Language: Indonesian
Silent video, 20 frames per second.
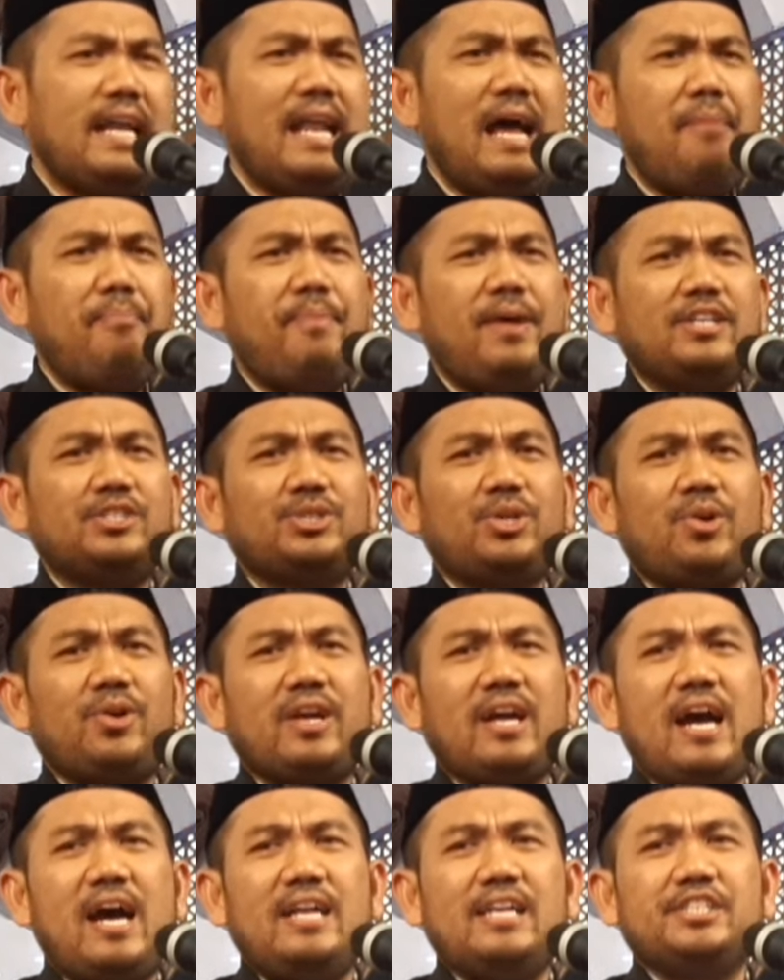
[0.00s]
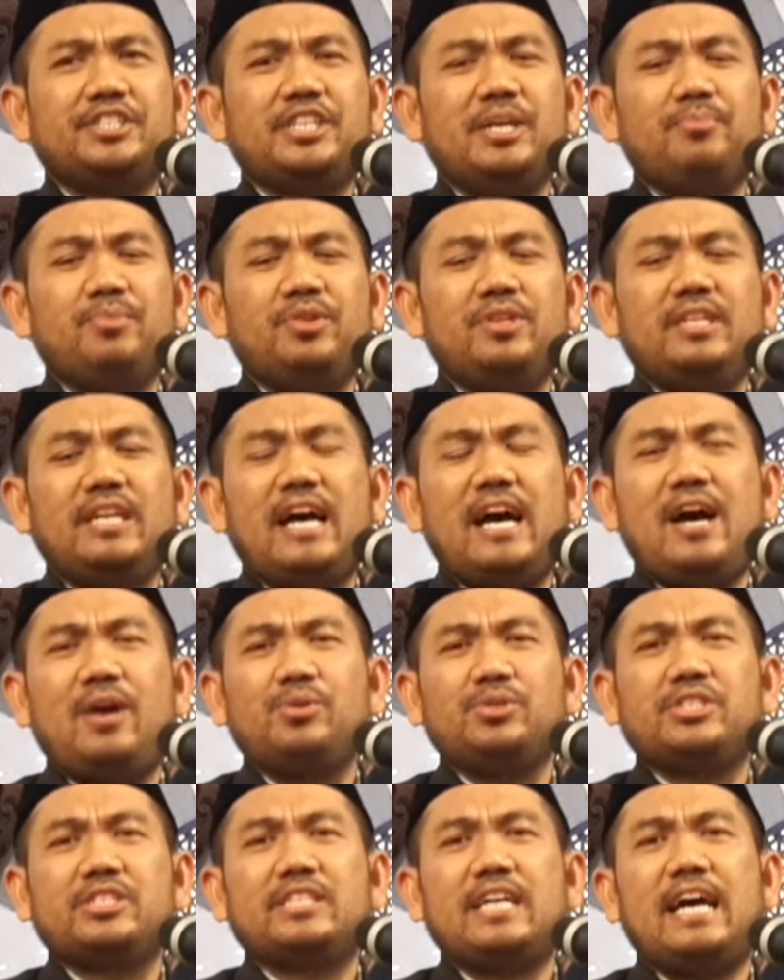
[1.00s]
Kenapa sorga disebut
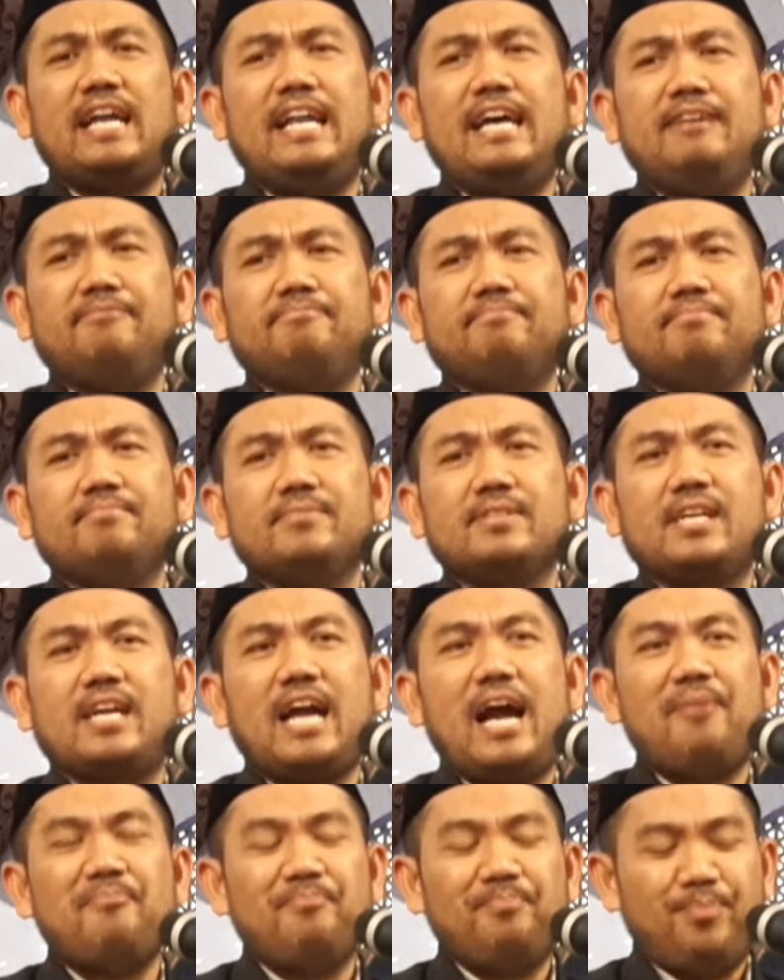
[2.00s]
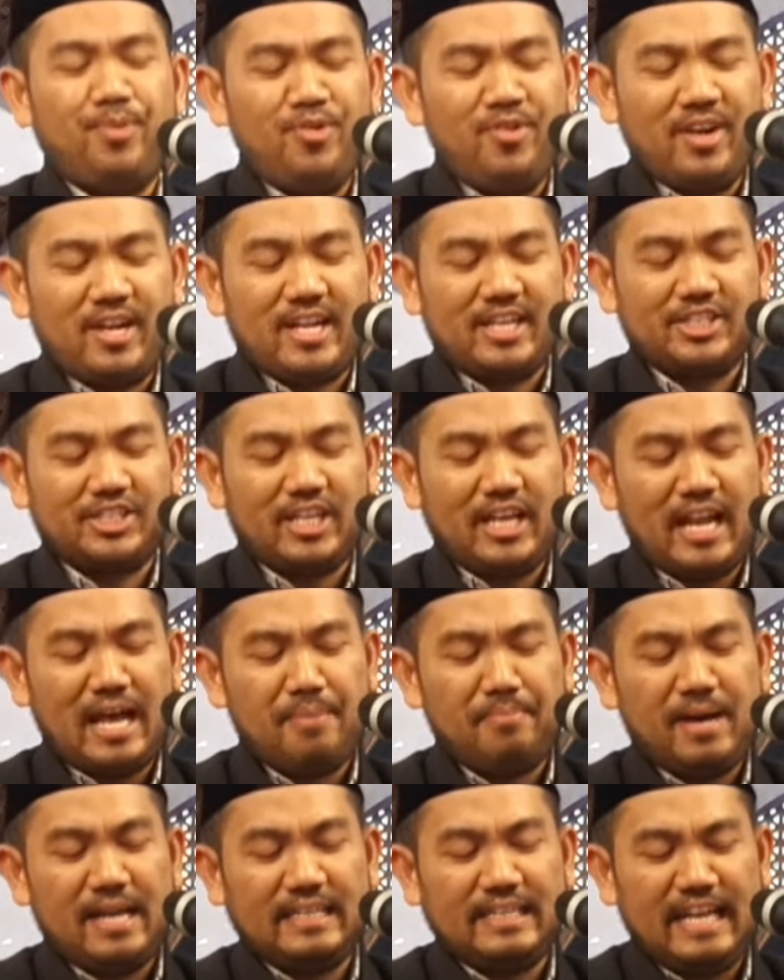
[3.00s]
Darussalam, kampung
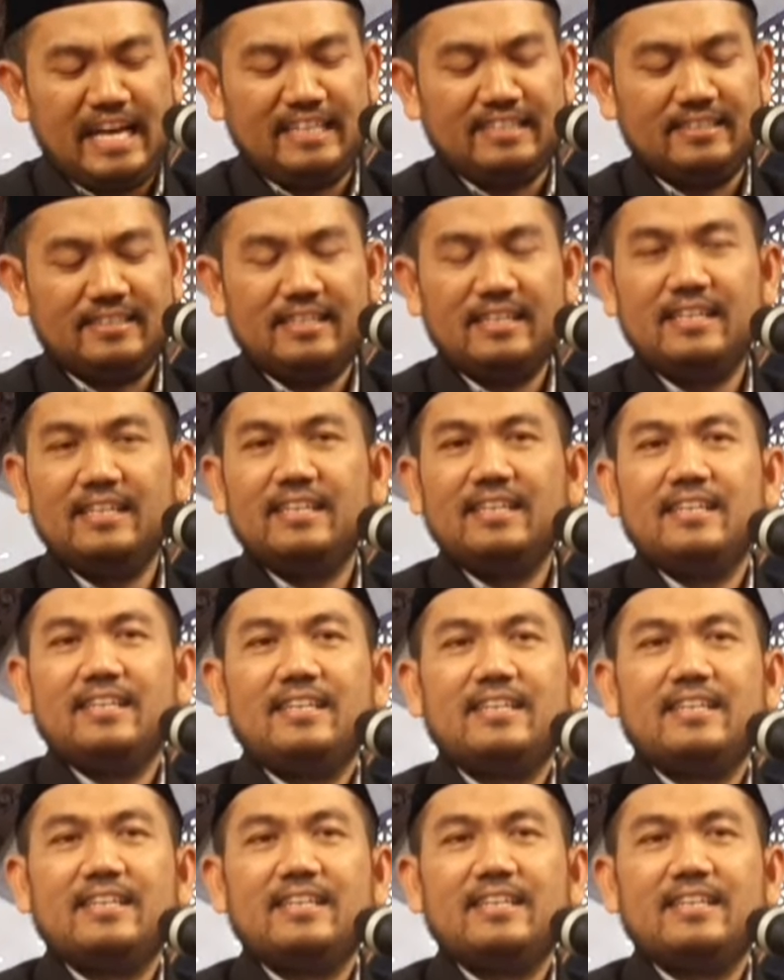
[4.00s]
keselamatan?